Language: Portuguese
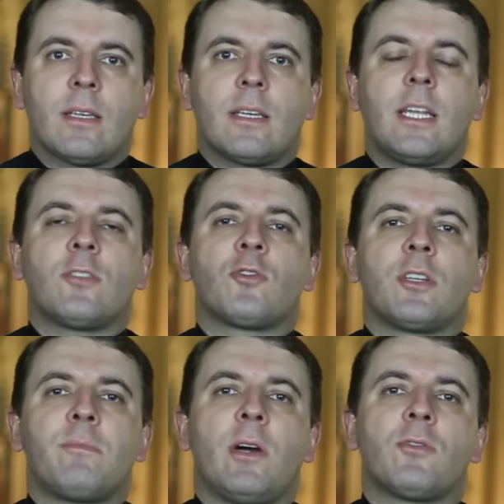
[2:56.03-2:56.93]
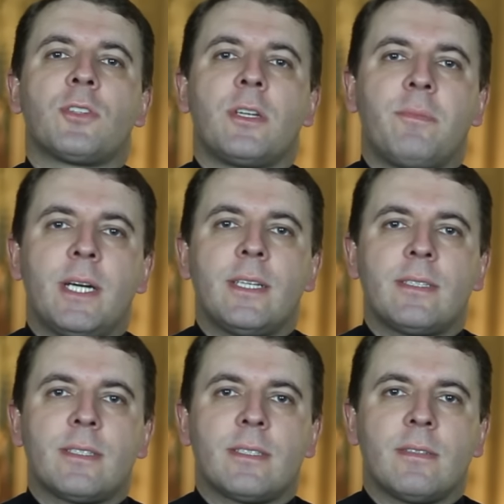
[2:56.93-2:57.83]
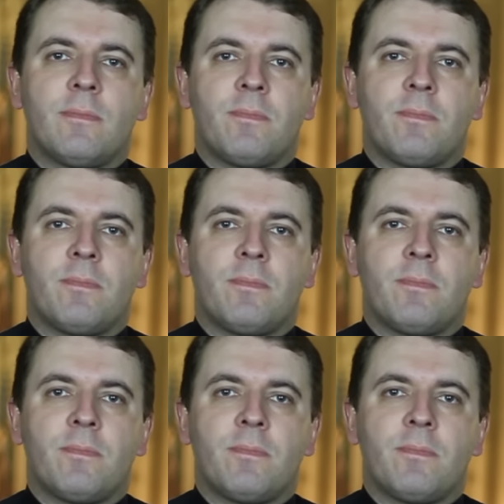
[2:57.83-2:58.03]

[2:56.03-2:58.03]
Queridos irmãos e irmãs,